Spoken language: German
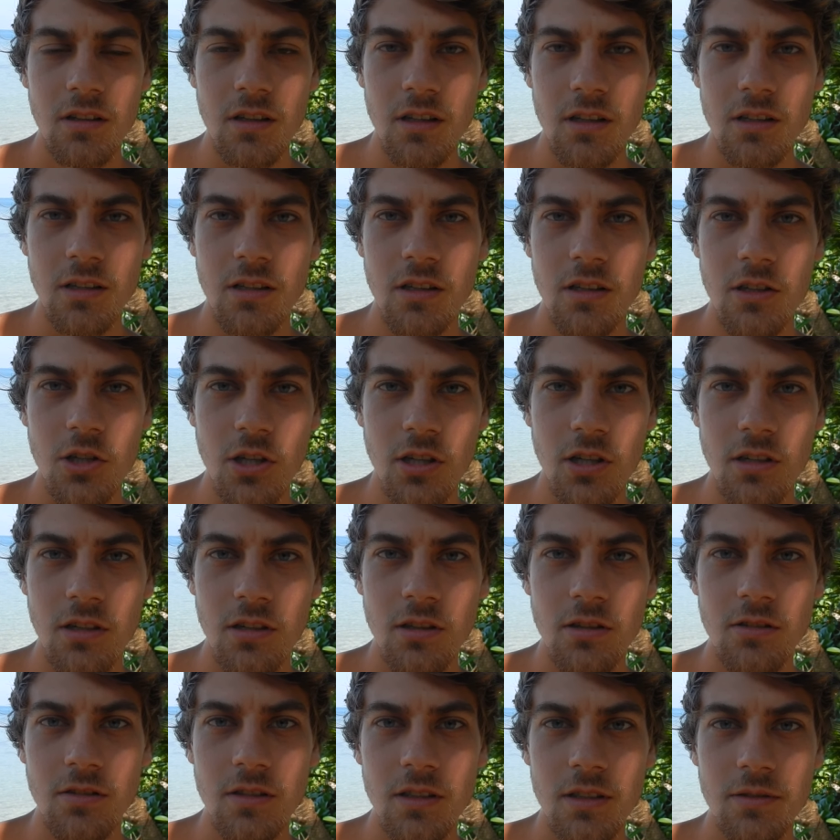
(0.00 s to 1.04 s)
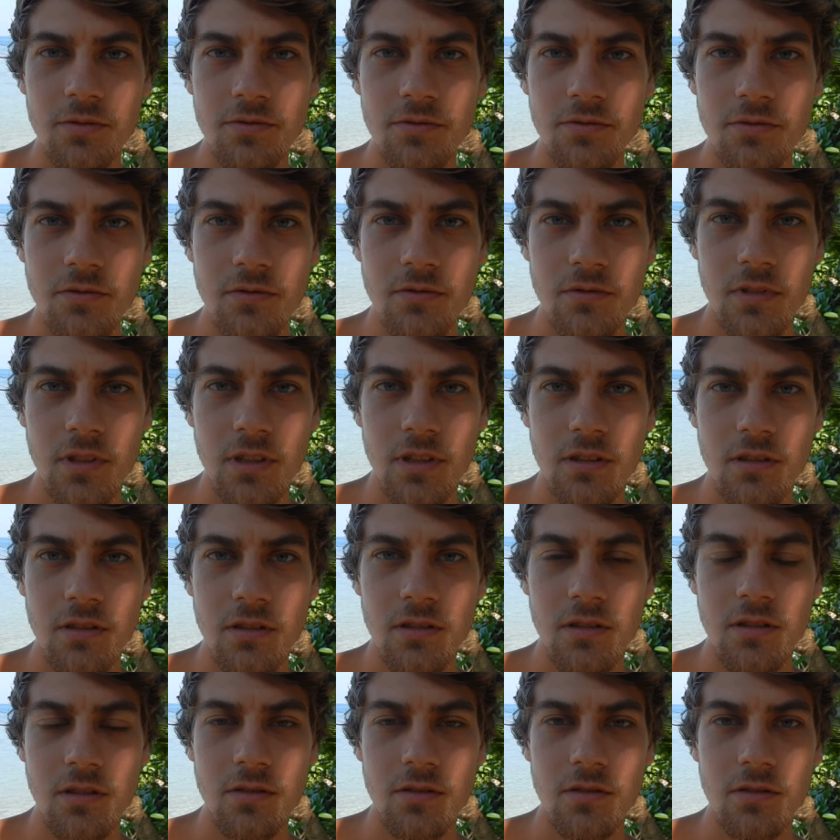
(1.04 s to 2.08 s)
Galina Shatalova
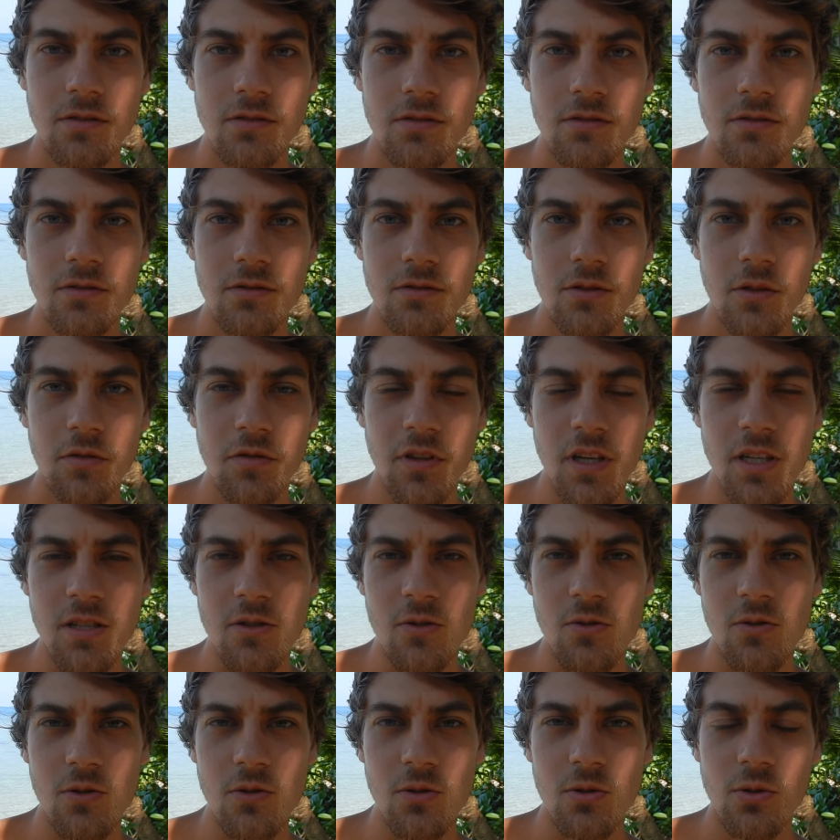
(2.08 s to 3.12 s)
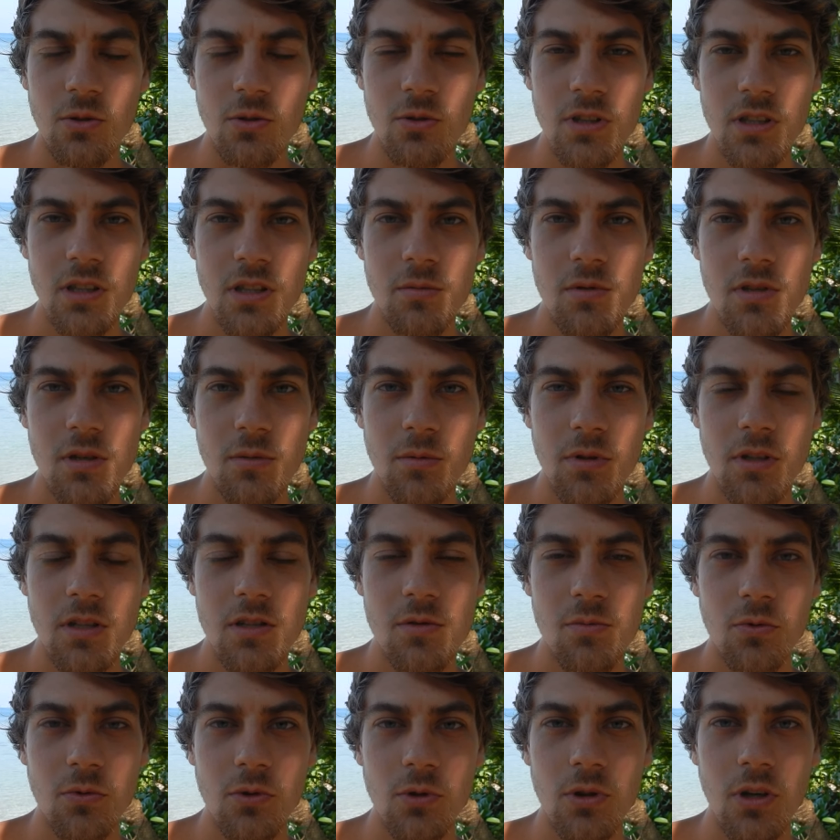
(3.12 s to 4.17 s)
wir fressen uns zu Tode gibt es einmal
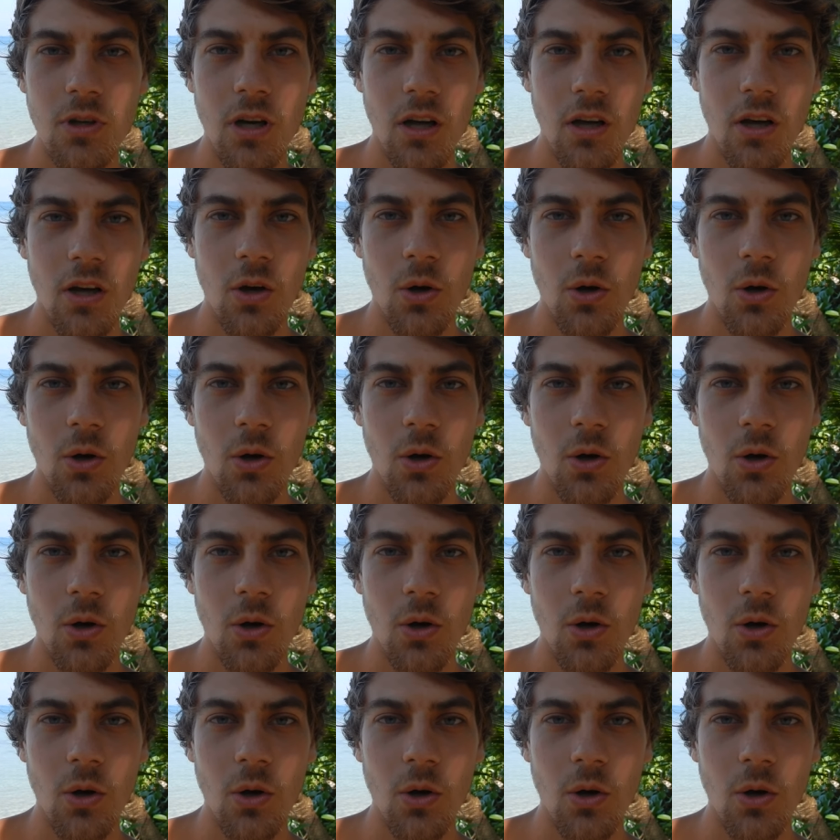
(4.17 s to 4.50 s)
das Buch